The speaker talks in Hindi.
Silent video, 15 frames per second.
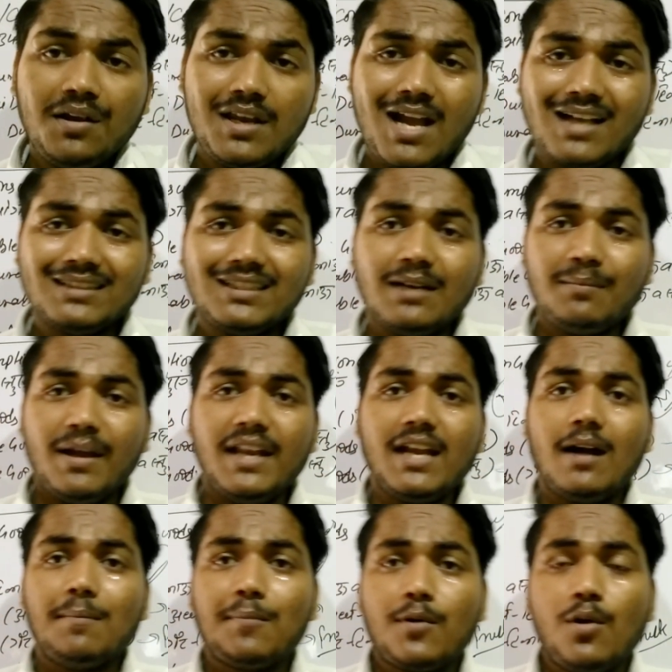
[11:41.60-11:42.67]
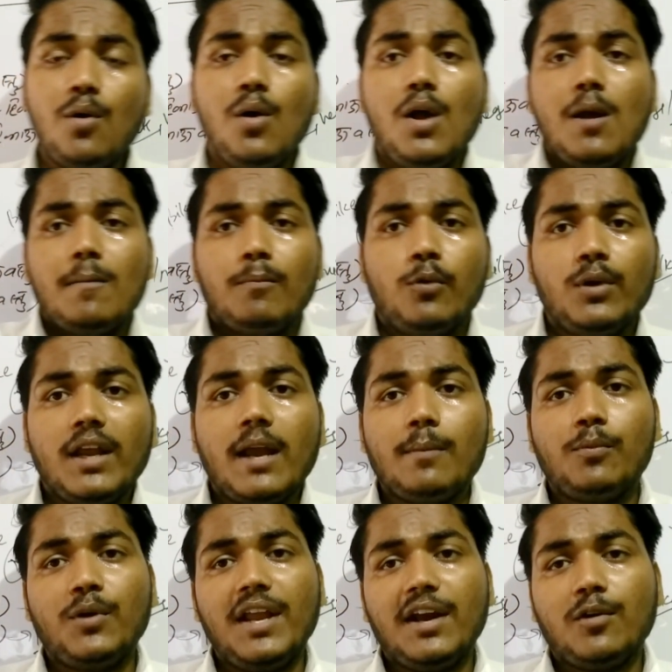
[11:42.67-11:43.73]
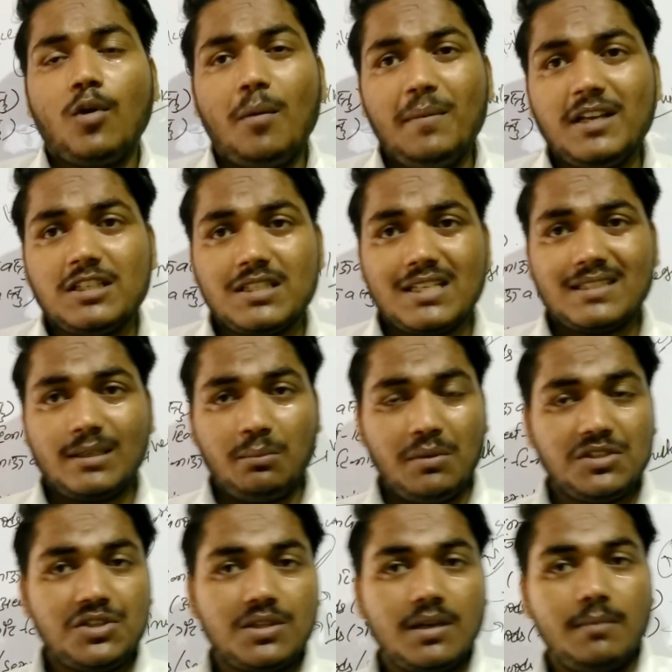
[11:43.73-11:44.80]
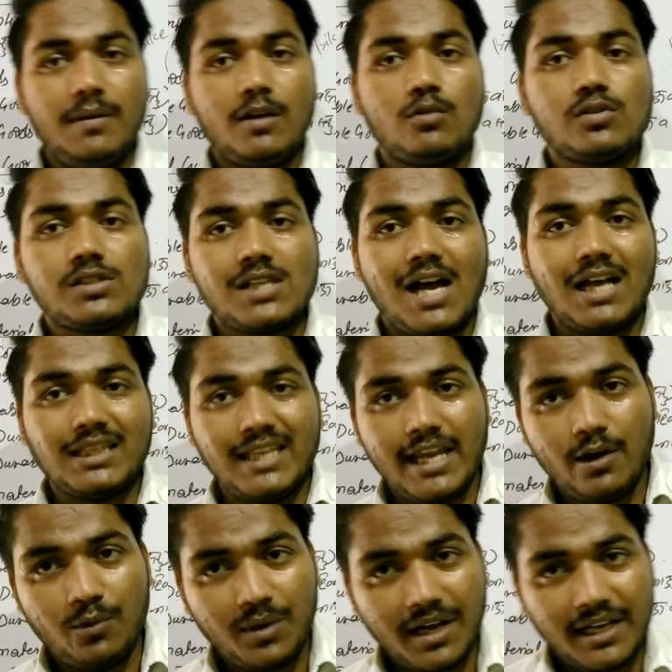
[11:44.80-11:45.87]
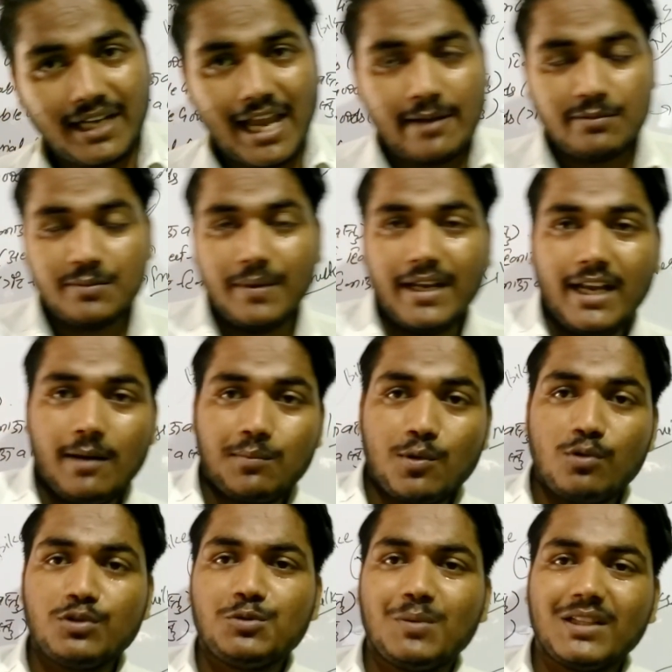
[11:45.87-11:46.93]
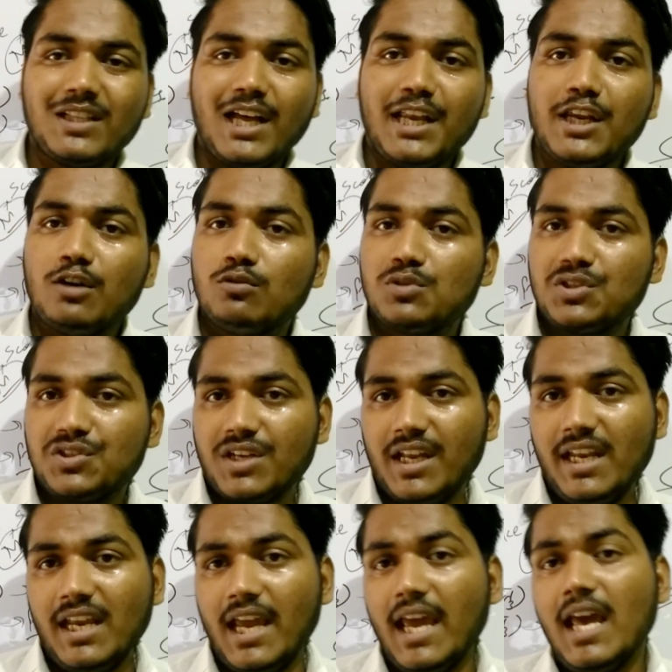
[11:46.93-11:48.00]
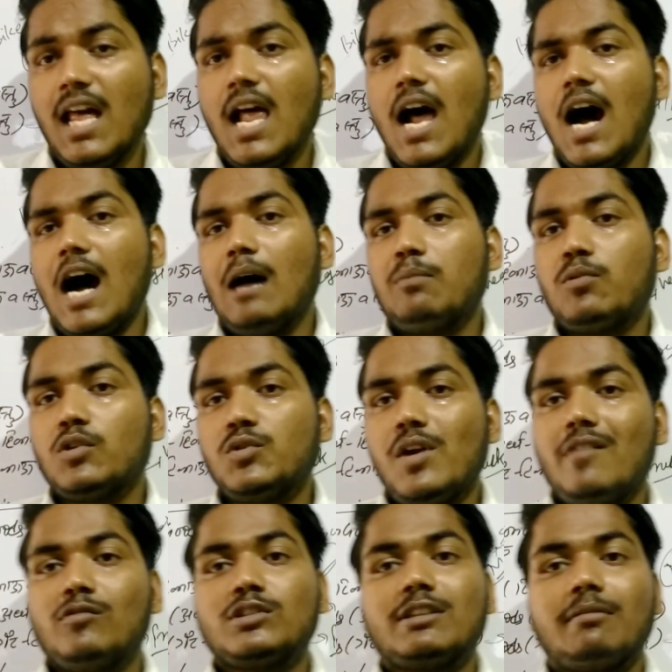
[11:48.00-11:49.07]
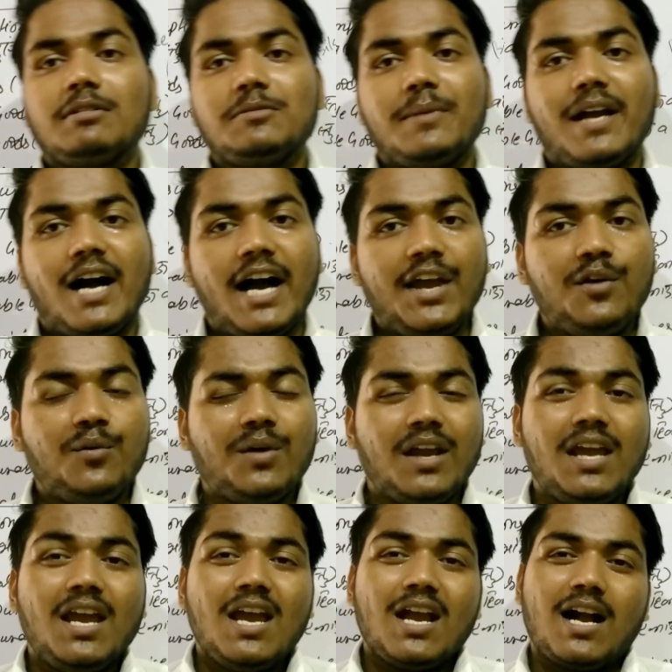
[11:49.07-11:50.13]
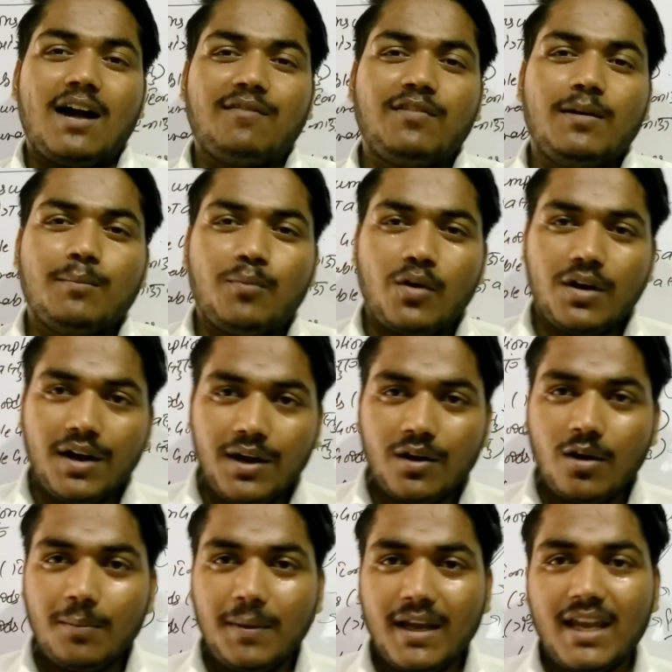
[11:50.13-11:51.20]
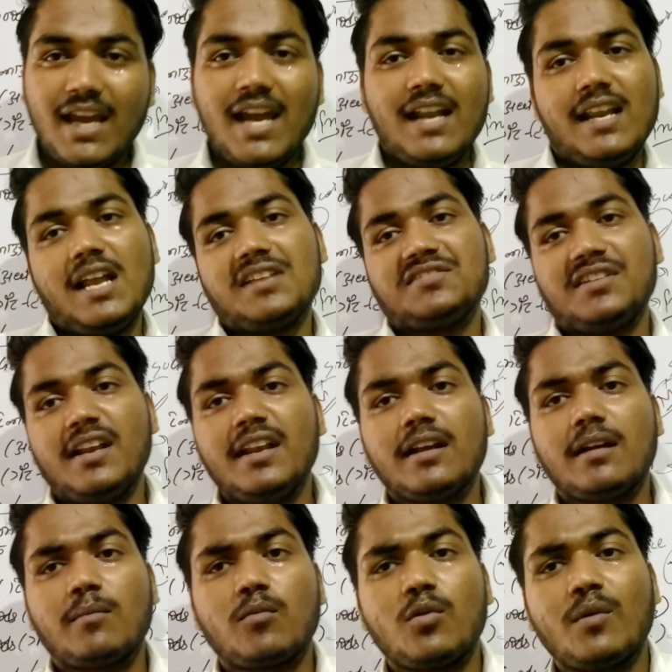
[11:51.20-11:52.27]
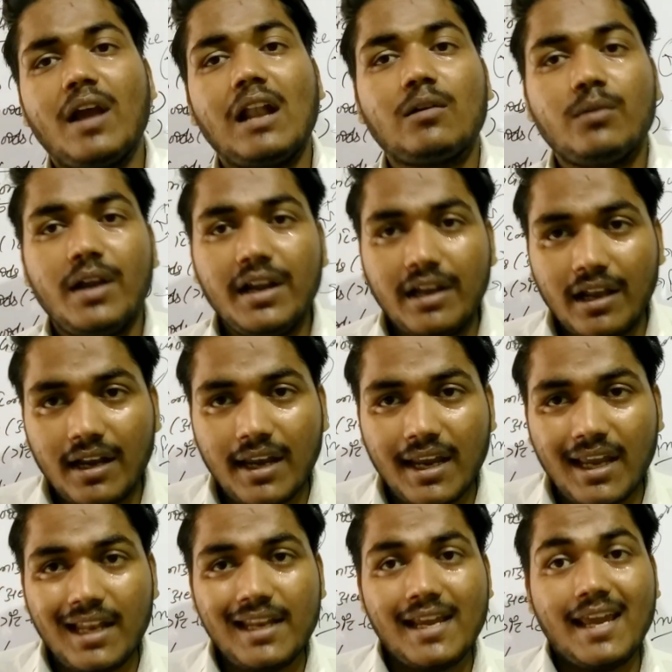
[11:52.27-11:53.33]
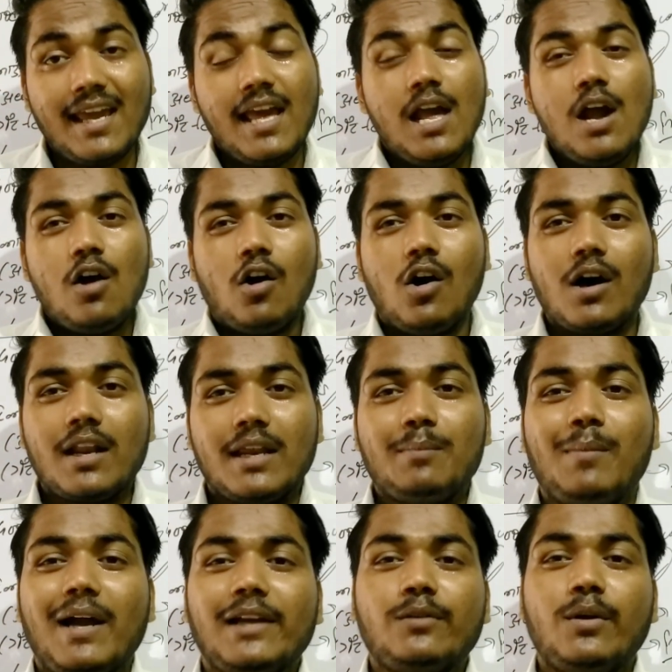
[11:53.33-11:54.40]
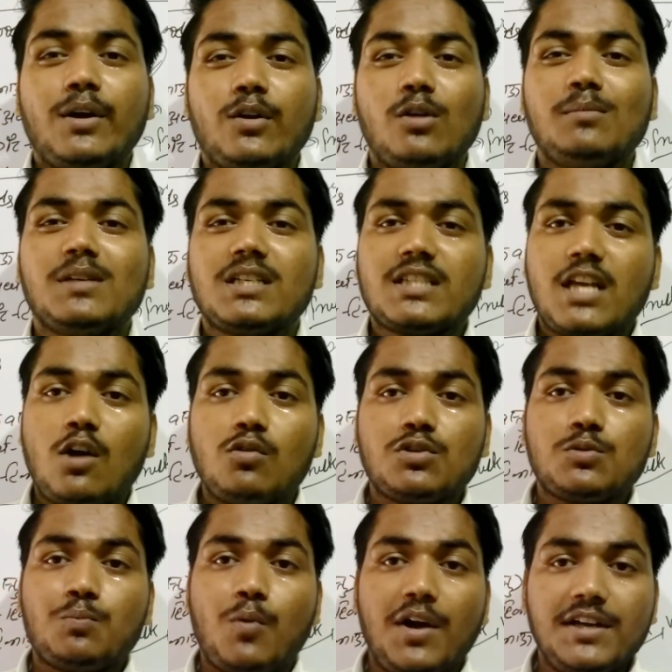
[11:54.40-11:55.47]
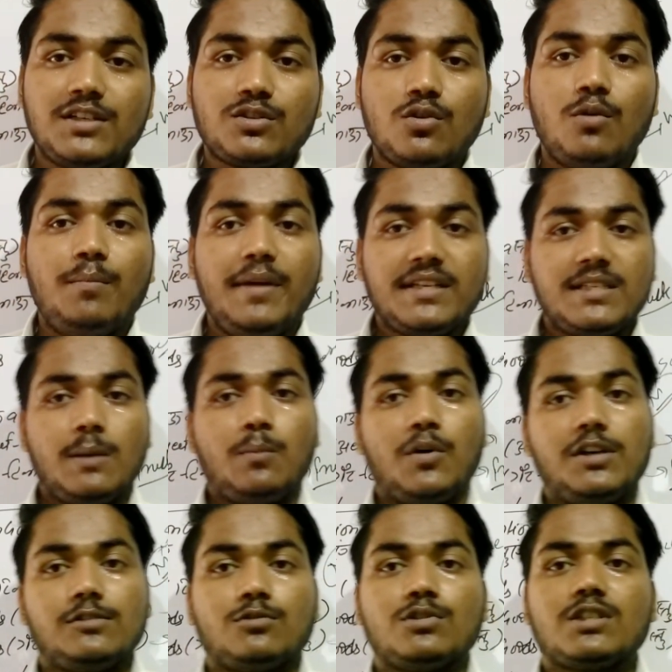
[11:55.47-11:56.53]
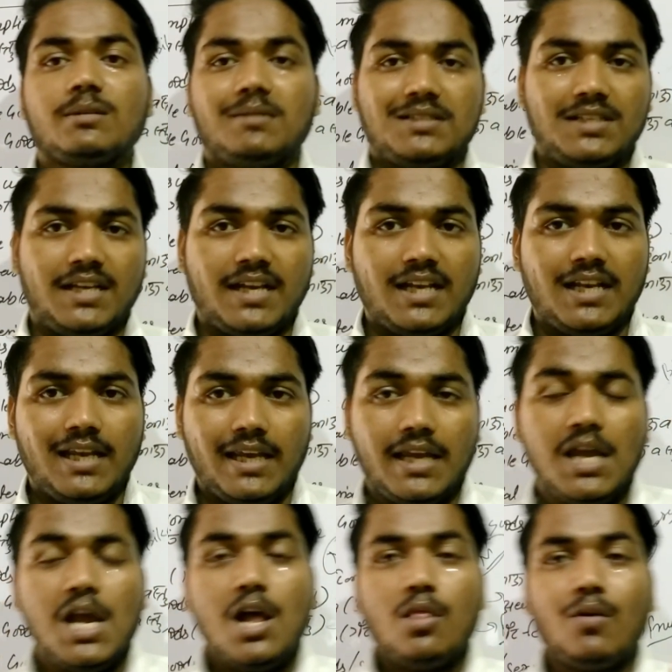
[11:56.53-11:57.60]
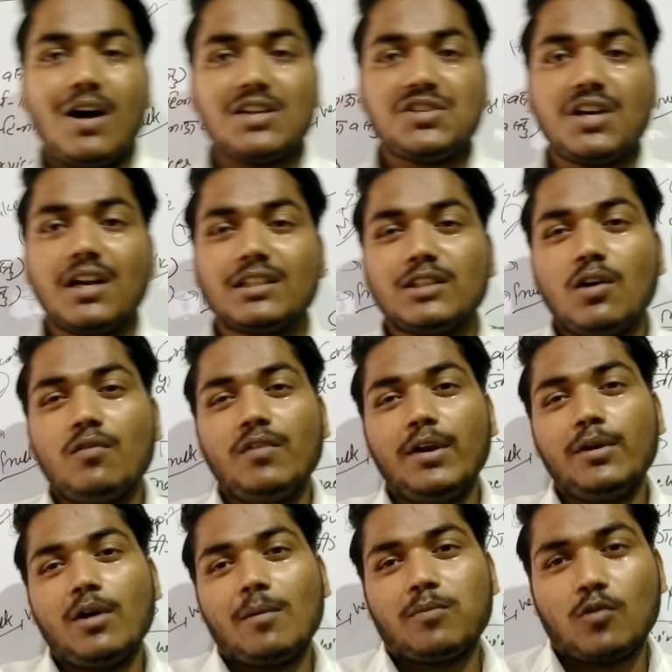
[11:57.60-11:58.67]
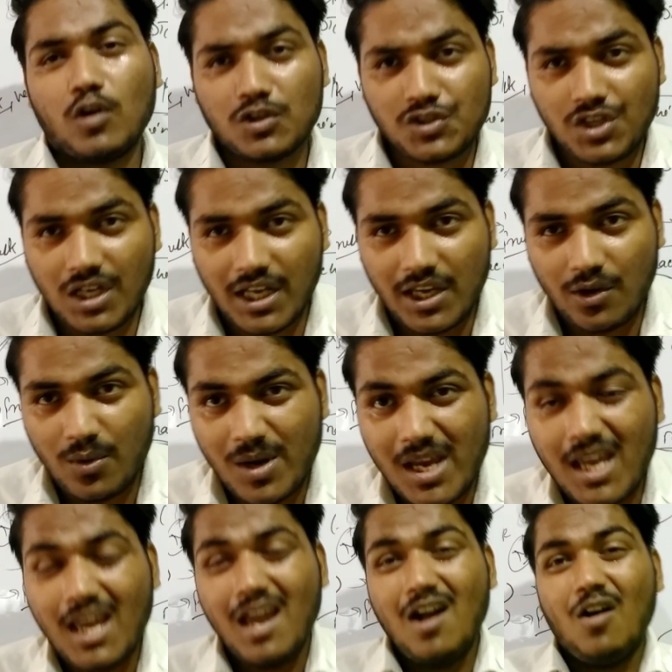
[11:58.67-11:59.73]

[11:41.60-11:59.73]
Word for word: यहाँ तक मैंने आपको पूरे के पूरे इकोनॉमिक सिस्टम में जितने भी गुड्स आते हैं उनके टाइप्स मैंने आपको कुछ बताने की कोशिश करी है आपको जो है वो समझ में आए होंगे काफ़ी इंपॉर्टेंट टॉपिक है नेशनल इनकम को कैलकुलेट करने के लिए और माइक्रो इकोनॉमिक्स के कुछ पॉइंट्स को बेसिक पॉइंट्स को समझने के लिए तो आशा करता हूँ वीडियो आपको अच्छी लगी होगी